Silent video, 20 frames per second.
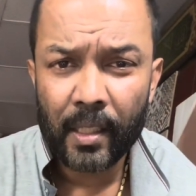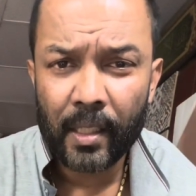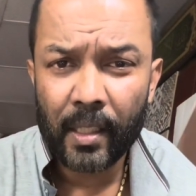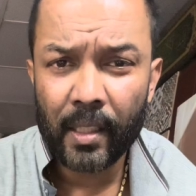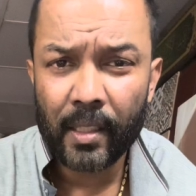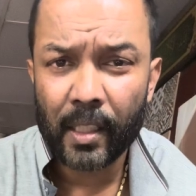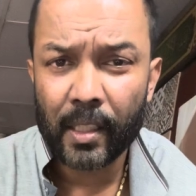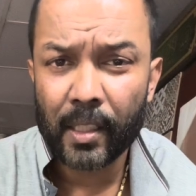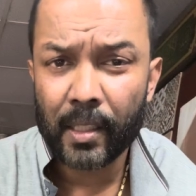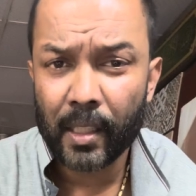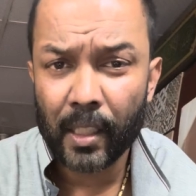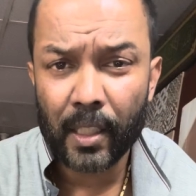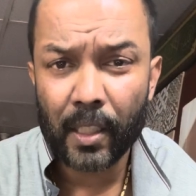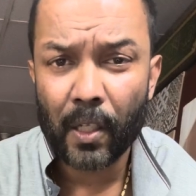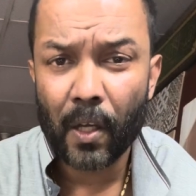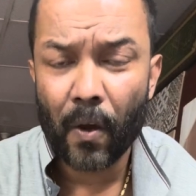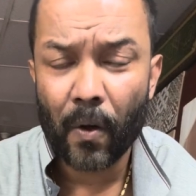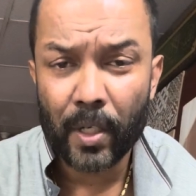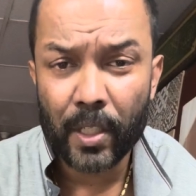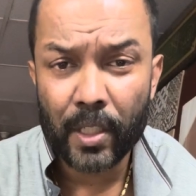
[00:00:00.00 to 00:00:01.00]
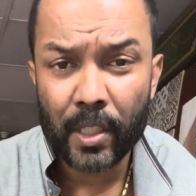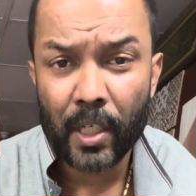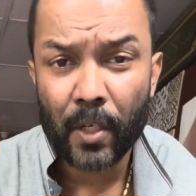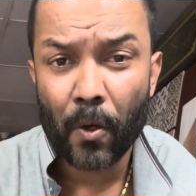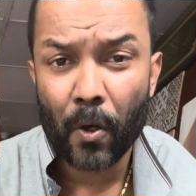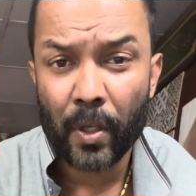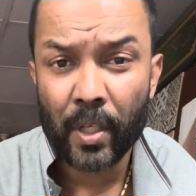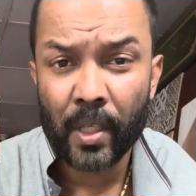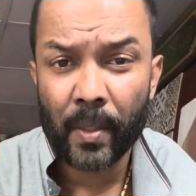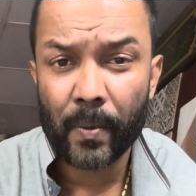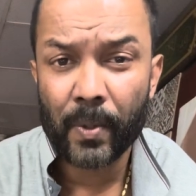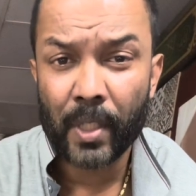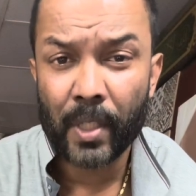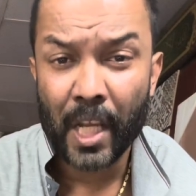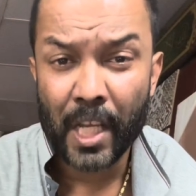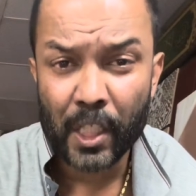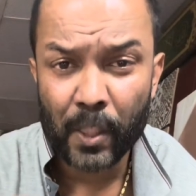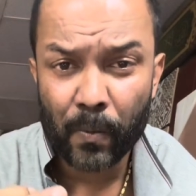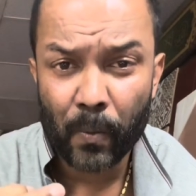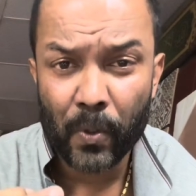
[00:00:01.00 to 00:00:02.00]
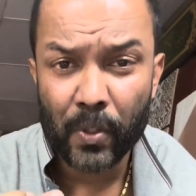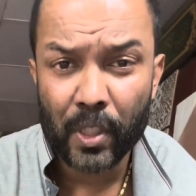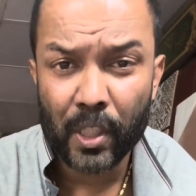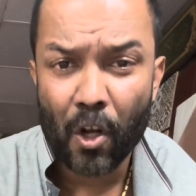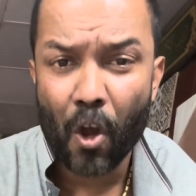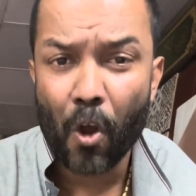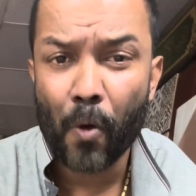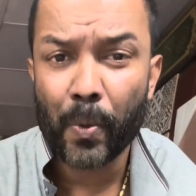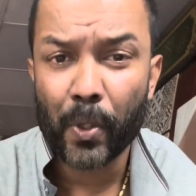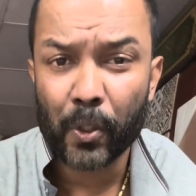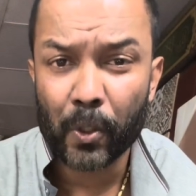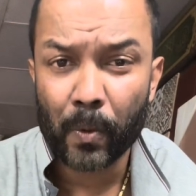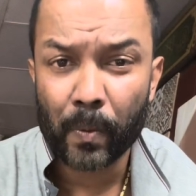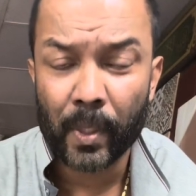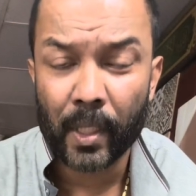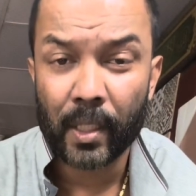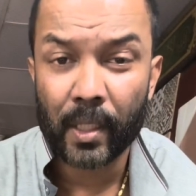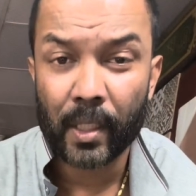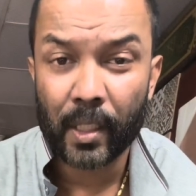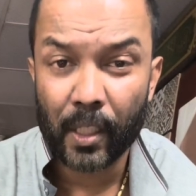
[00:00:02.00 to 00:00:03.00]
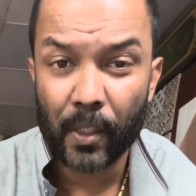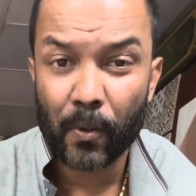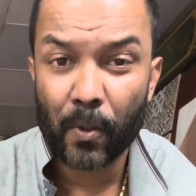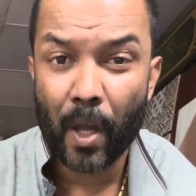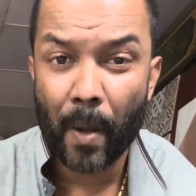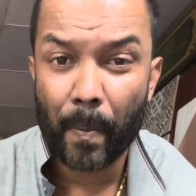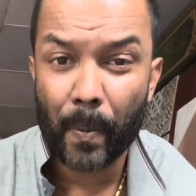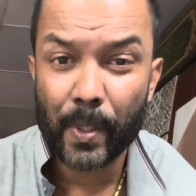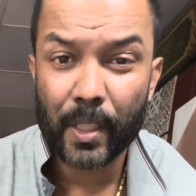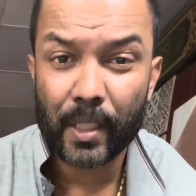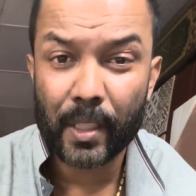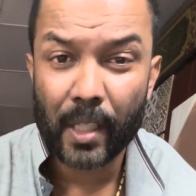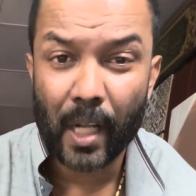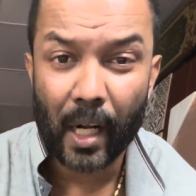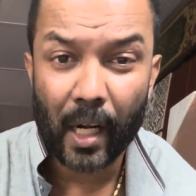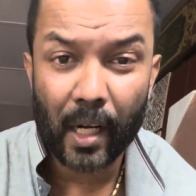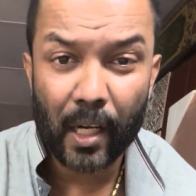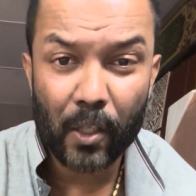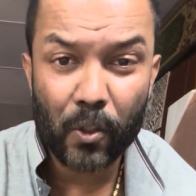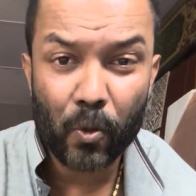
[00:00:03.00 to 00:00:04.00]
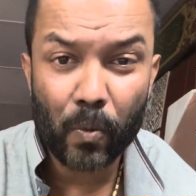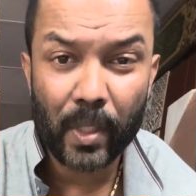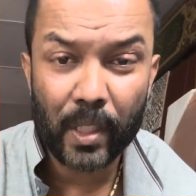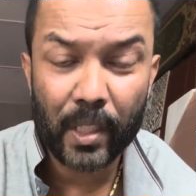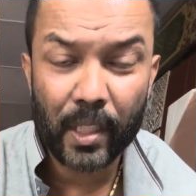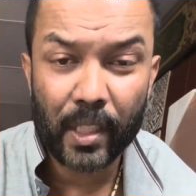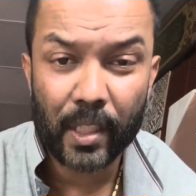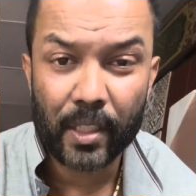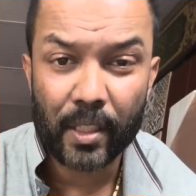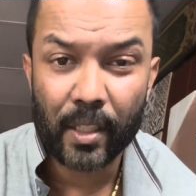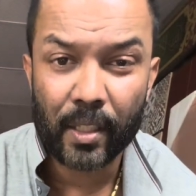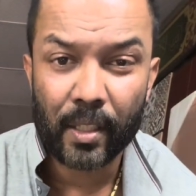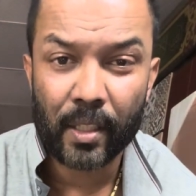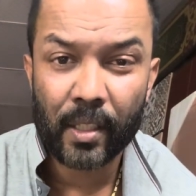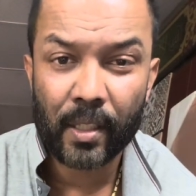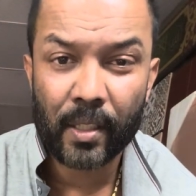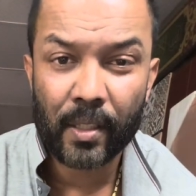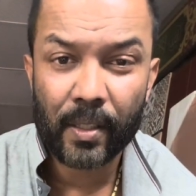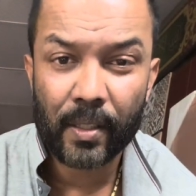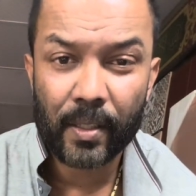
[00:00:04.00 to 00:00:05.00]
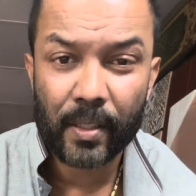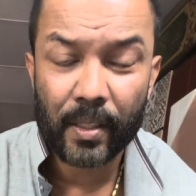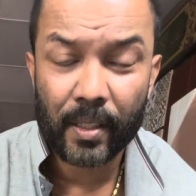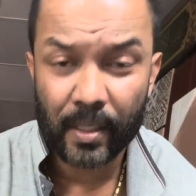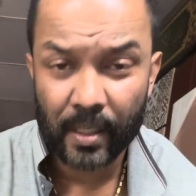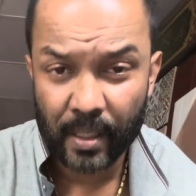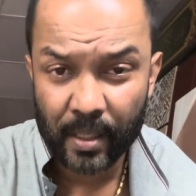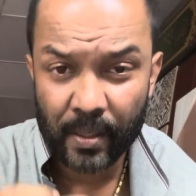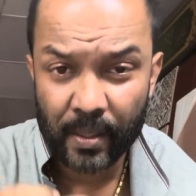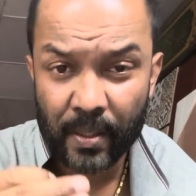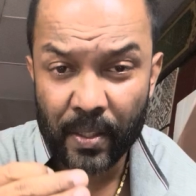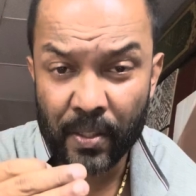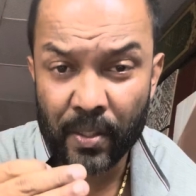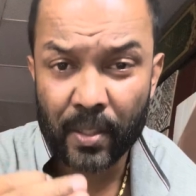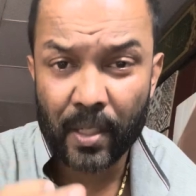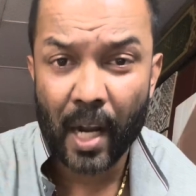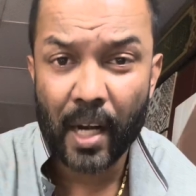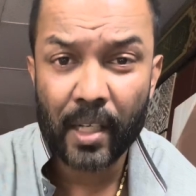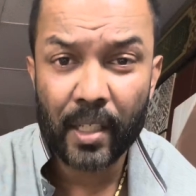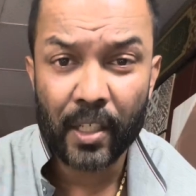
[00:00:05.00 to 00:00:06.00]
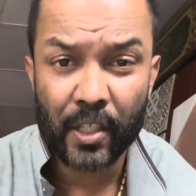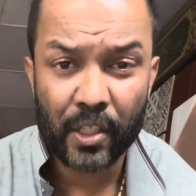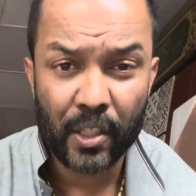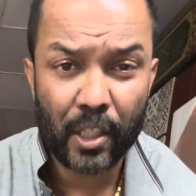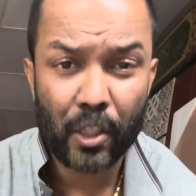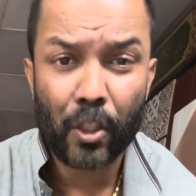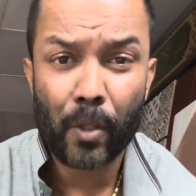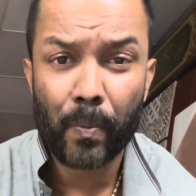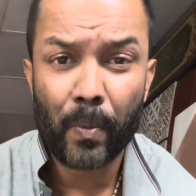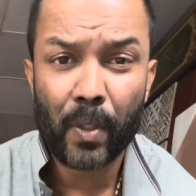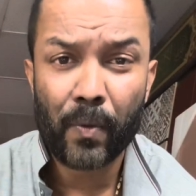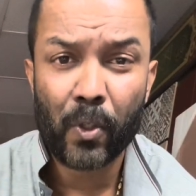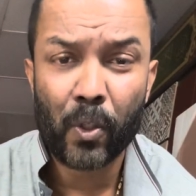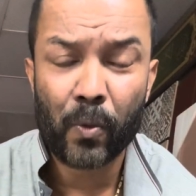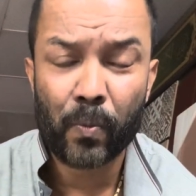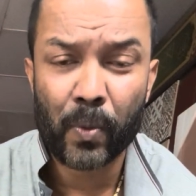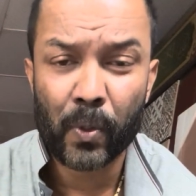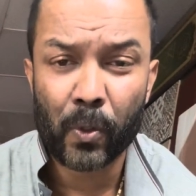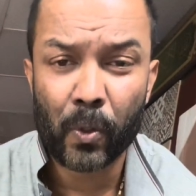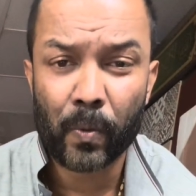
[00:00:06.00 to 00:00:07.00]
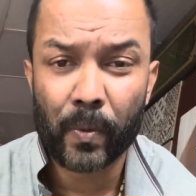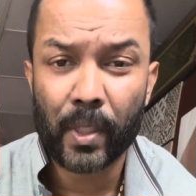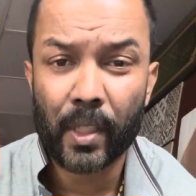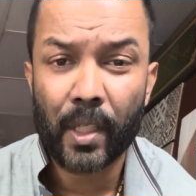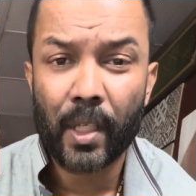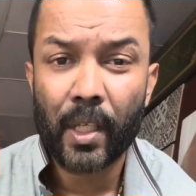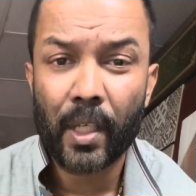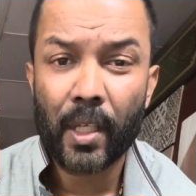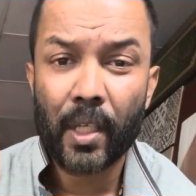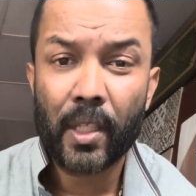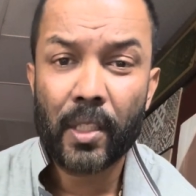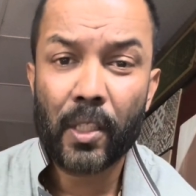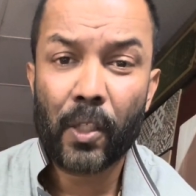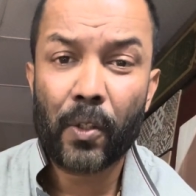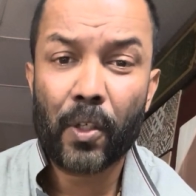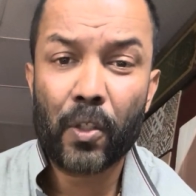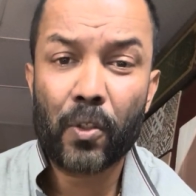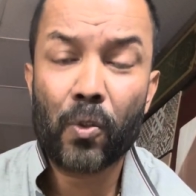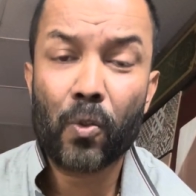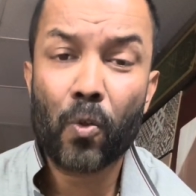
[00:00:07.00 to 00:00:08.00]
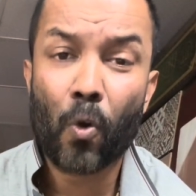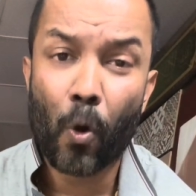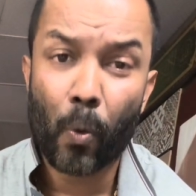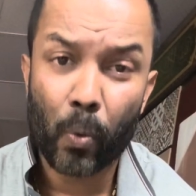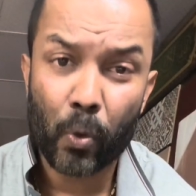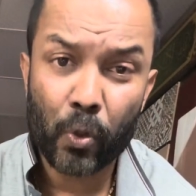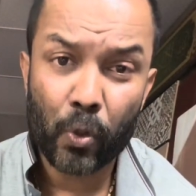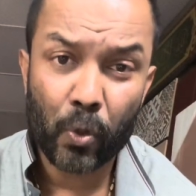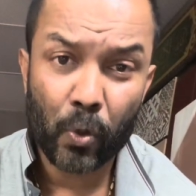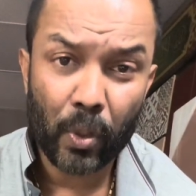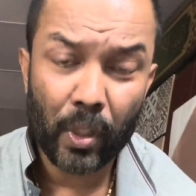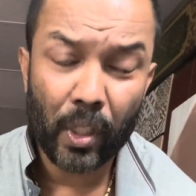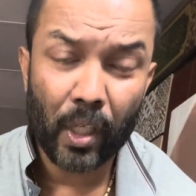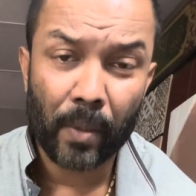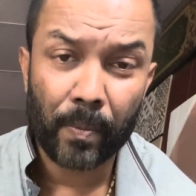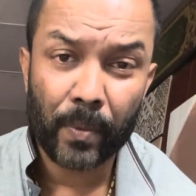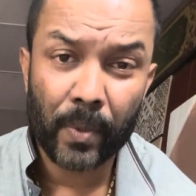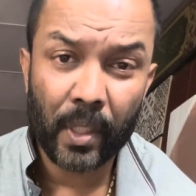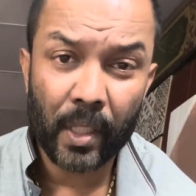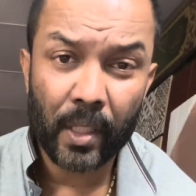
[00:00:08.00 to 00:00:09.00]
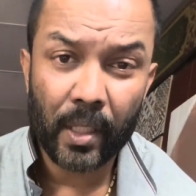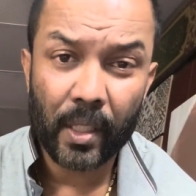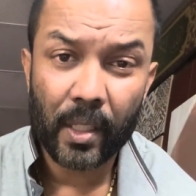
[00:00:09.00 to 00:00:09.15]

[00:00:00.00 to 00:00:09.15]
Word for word: ইত্যাদি ইত্যাদি কারণে সে সেই স্পন্সার নাও বেরোতে পারে কিন্তু আপনি যে টাকাটা জমা দিয়েছেন স্টার্টিং সেটা তো আপনাকে ফেরত পেতে হবে যাকে এর জন্য অবশ্যই আপনারা